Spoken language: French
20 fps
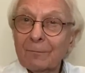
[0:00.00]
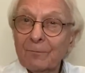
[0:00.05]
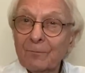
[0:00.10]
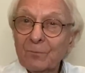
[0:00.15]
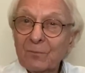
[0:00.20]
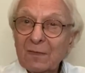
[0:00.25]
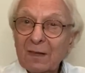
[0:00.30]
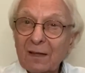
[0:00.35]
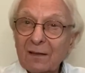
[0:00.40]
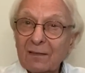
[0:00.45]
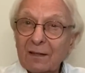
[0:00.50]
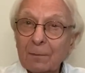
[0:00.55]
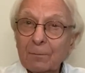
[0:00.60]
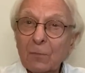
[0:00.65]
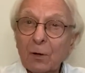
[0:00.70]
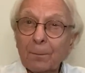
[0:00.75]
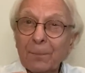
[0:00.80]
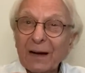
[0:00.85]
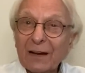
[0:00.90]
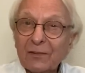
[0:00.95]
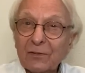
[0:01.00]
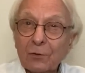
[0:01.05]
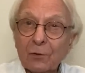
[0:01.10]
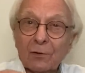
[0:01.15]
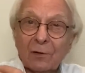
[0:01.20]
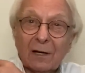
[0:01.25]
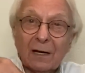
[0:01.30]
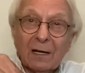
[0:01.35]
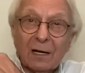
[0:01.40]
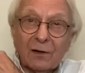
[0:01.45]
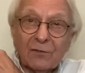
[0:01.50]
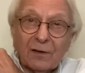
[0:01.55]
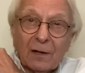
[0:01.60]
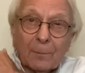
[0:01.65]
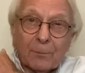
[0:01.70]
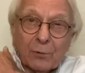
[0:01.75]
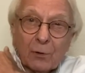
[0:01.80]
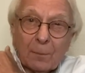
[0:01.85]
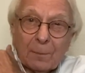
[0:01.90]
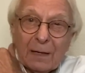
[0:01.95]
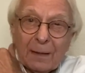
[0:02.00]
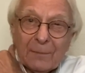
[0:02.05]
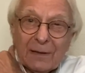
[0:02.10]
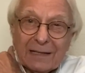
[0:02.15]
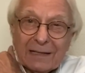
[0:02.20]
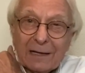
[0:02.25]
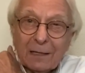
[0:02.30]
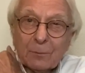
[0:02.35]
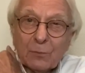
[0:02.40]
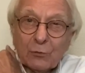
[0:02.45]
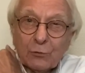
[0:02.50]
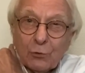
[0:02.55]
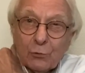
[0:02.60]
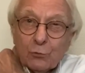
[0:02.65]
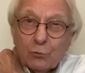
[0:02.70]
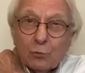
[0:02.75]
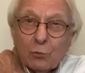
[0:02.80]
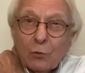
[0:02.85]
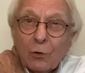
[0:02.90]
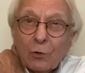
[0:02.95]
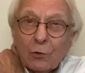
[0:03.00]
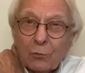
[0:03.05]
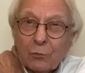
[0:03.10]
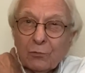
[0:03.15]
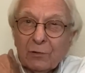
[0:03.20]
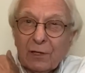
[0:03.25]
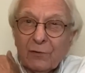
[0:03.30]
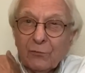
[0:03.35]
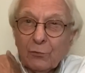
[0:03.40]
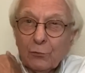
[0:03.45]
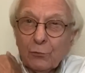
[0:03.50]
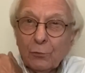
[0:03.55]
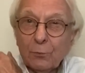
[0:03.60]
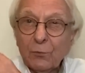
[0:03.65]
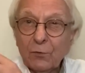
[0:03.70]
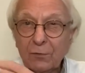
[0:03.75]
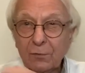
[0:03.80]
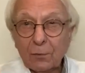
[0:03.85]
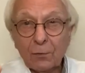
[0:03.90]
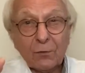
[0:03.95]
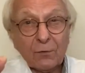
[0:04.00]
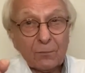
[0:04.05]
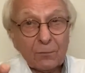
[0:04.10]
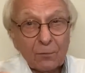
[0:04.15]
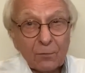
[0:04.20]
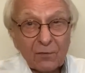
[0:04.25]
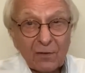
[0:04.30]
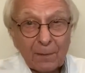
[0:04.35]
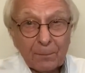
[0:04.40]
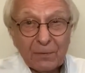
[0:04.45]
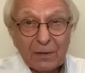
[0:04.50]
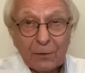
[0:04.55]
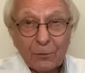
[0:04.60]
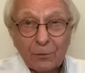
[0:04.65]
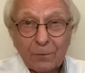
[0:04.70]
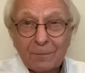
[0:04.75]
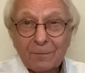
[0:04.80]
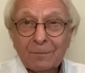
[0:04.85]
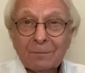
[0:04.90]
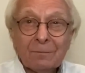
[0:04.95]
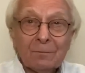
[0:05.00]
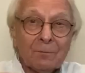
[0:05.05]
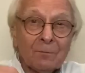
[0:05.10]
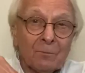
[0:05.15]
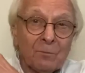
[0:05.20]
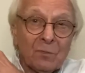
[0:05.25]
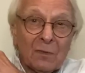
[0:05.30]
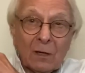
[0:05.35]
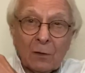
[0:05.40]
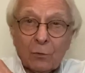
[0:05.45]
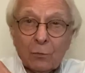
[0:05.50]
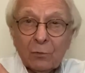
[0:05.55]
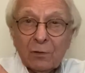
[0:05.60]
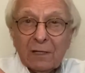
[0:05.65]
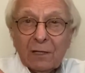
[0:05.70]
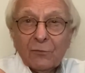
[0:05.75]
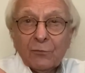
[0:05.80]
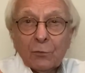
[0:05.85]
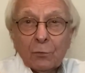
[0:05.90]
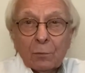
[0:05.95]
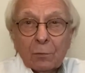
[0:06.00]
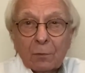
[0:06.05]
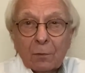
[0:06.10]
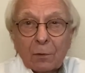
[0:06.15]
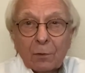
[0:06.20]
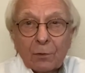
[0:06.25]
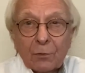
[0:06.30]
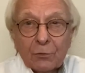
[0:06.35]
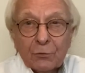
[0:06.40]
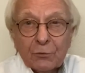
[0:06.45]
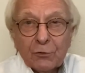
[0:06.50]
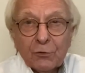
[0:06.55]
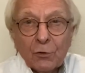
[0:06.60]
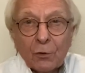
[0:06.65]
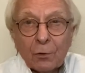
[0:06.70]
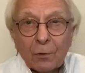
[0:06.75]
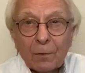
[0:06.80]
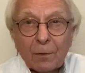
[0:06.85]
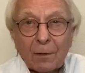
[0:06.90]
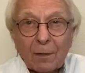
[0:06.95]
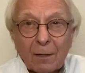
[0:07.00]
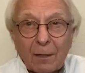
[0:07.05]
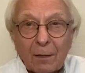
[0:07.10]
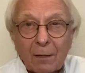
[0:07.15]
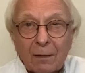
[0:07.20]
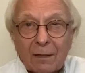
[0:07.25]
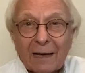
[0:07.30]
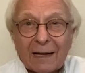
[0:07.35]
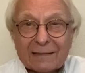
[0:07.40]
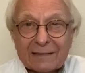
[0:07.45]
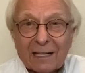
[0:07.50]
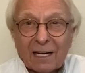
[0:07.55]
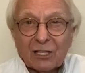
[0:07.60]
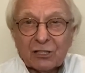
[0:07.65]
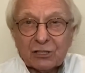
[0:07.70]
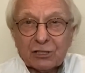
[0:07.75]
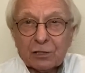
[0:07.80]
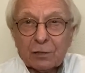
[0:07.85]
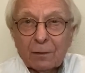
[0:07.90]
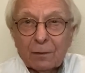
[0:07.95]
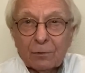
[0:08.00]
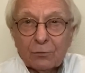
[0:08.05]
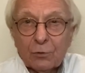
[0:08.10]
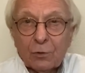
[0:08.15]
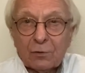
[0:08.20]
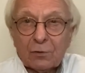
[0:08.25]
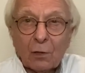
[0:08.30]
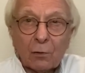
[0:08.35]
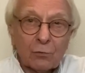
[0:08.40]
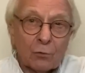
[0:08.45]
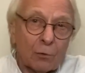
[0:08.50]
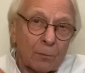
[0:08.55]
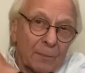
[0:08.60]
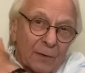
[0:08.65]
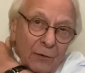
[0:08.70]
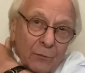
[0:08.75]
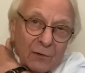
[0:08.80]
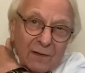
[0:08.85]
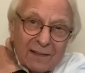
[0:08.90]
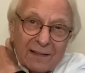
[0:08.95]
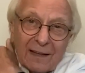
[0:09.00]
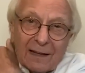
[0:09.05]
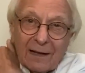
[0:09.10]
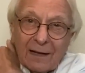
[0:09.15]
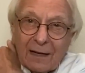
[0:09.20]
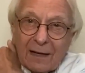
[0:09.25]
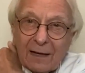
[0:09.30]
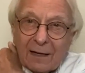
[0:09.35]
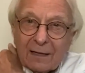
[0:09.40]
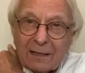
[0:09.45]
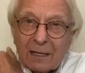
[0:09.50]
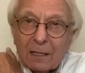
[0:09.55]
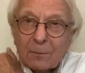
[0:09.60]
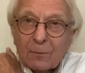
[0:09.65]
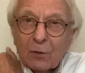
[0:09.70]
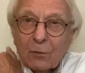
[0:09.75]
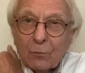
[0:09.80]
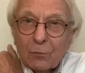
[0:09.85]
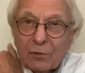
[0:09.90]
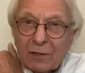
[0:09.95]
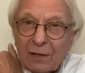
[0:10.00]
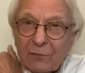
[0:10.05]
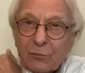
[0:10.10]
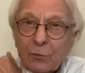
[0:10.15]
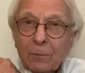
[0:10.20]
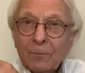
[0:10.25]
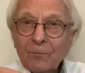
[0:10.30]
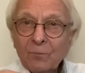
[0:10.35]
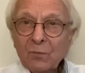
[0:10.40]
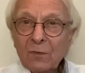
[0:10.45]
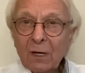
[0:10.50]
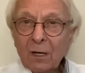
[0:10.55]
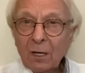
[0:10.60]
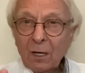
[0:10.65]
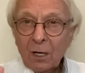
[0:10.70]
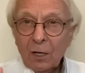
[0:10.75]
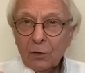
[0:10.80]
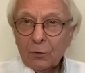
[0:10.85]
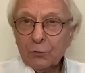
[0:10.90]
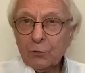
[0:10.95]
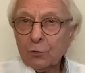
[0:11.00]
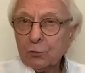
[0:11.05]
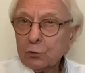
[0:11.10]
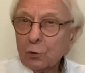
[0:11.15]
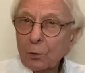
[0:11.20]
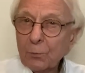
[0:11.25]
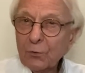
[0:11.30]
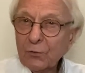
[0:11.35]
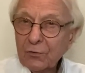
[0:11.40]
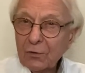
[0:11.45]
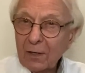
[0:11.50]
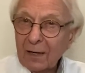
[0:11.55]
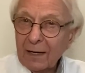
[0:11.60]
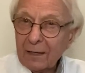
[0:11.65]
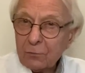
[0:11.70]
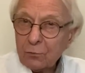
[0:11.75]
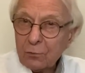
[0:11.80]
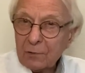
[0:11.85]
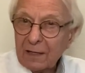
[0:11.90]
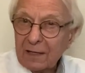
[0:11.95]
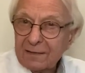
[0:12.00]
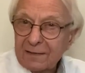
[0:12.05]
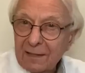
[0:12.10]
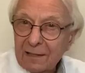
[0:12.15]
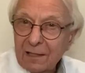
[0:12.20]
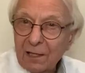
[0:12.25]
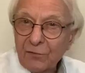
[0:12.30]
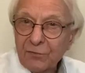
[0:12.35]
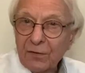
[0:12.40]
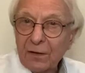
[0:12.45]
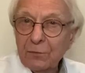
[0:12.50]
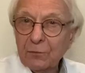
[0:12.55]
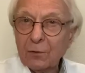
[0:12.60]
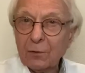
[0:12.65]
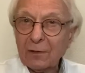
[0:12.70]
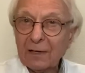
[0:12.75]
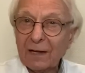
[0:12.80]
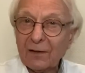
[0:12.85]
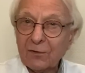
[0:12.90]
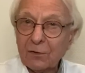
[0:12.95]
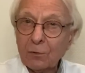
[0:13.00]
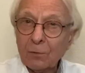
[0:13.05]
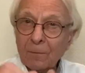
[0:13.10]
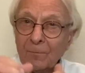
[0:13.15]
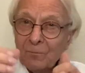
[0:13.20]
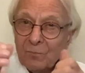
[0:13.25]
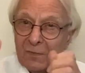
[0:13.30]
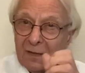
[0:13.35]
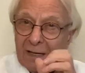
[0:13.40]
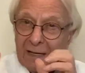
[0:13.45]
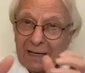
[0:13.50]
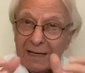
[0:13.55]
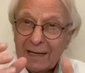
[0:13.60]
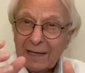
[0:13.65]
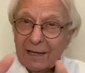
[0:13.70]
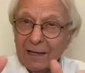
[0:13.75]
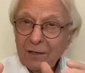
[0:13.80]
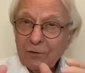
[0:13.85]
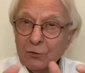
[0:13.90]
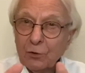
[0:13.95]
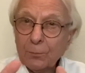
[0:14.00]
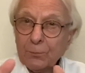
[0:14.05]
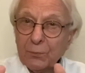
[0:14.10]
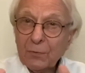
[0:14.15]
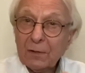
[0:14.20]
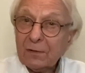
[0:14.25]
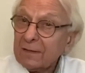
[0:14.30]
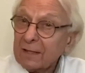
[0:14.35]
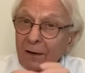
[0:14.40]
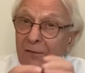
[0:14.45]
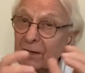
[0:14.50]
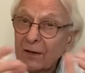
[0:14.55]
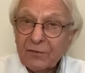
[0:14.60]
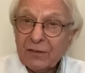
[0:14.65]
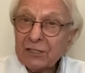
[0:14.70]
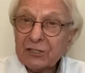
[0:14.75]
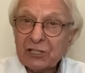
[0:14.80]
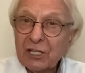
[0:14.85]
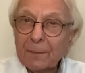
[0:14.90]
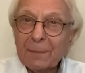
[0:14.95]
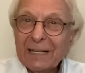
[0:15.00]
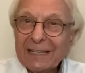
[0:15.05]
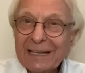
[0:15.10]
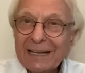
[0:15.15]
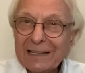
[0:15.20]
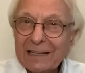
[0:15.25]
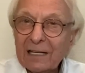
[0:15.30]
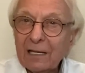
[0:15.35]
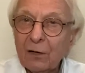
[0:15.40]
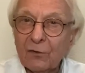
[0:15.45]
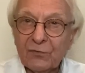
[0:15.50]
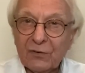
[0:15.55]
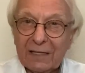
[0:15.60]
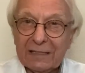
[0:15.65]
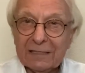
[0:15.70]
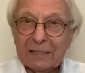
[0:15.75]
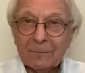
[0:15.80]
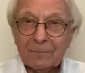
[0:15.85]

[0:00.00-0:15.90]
des aimants parce qu'elle avait un problème également de douleur au niveau du muscle sous-épineux, au niveau de l'attache du tendon, mais aussi également au niveau du corps musculaire. Donc elle s'était fait une elongation et depuis, ça n'avait jamais guéri en fait.